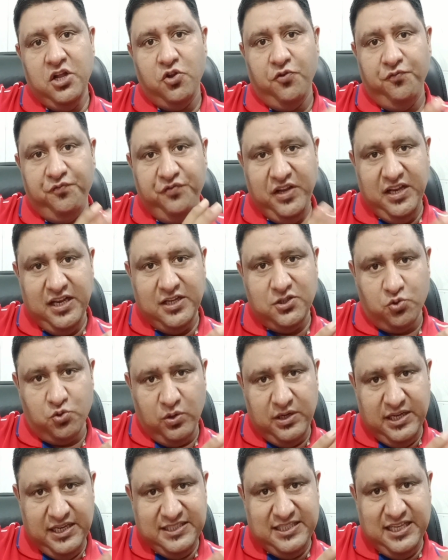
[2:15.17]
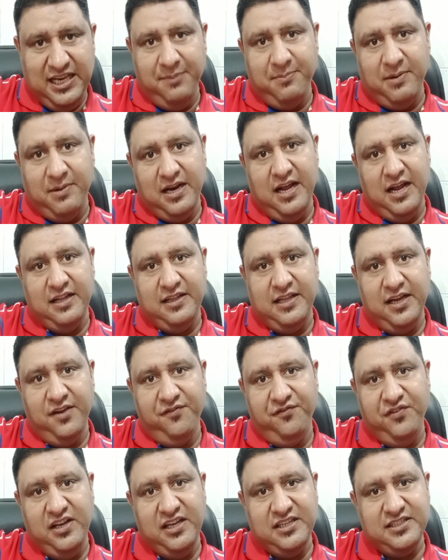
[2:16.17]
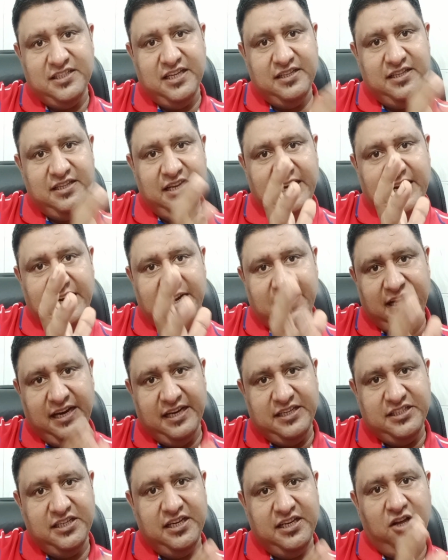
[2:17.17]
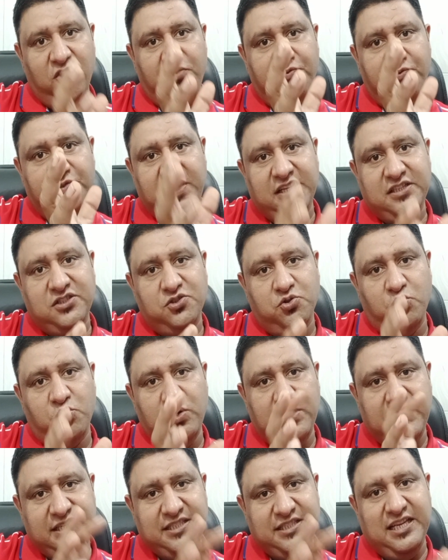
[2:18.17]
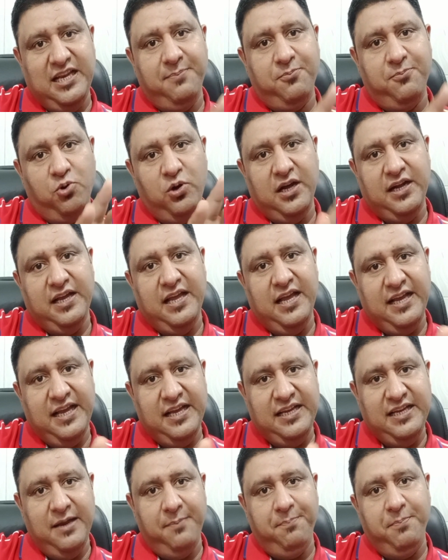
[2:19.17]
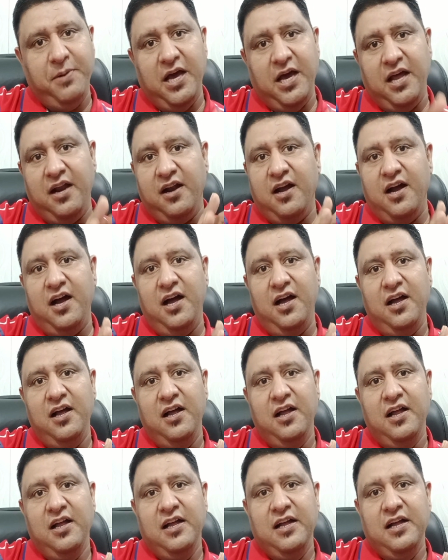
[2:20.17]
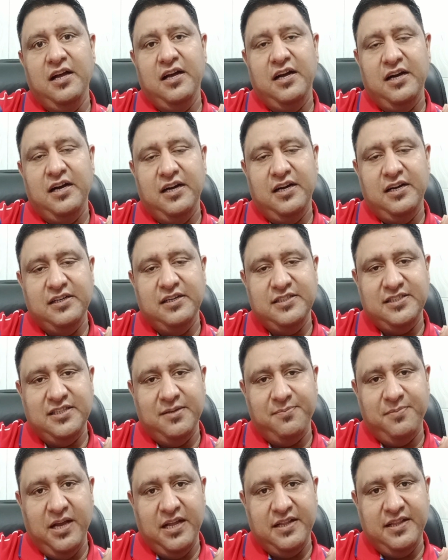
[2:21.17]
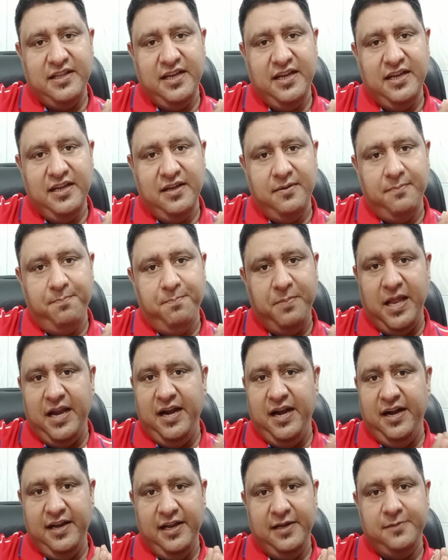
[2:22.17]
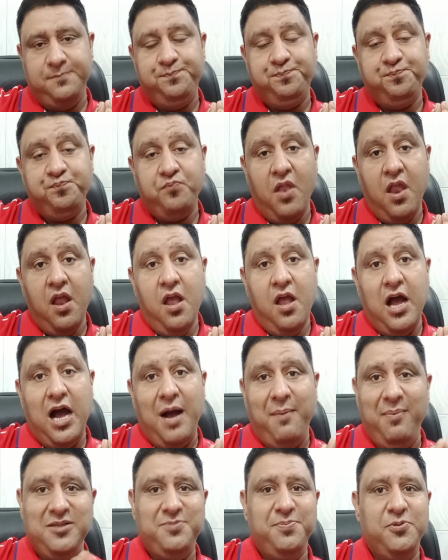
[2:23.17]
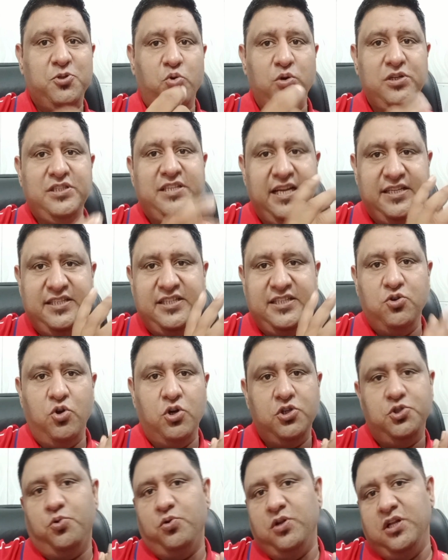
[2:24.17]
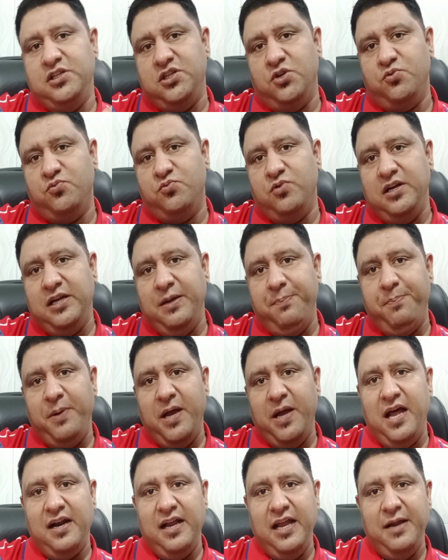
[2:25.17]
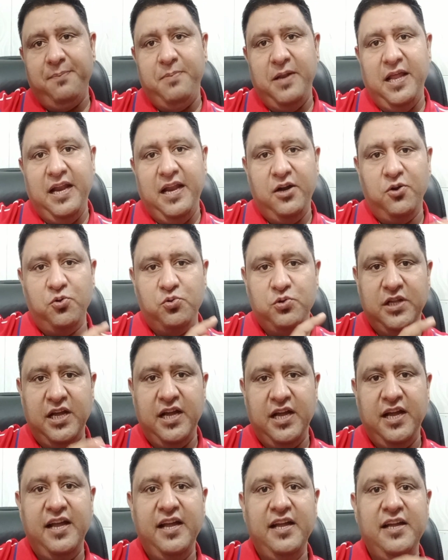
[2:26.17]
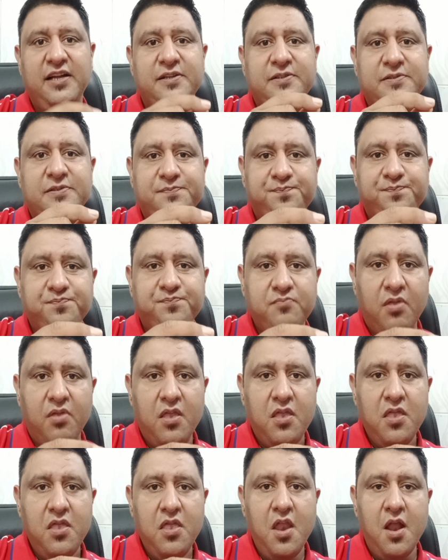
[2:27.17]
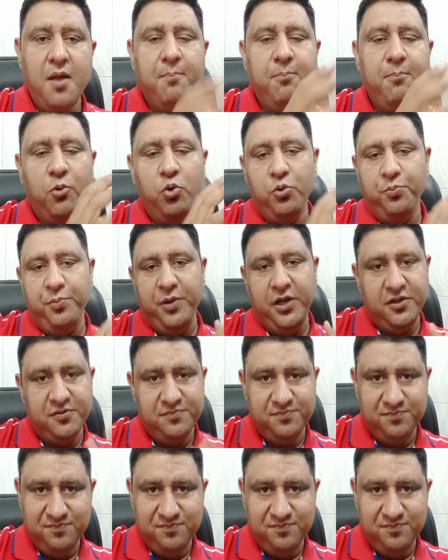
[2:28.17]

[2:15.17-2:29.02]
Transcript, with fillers: तो वीनस को इसलिए माना जाता है कि वीनस के अंदर एक अट्रैक्शन है और वीनस को इसलिए बोला गया कि ये प्यार का जिसे हम कहते हैं प्लानट है अब मैं इसमें थोड़ी सी एक चीज़ और जोड़ना चाहूँगा कि प्यार का एक प्लानट होता है मून भी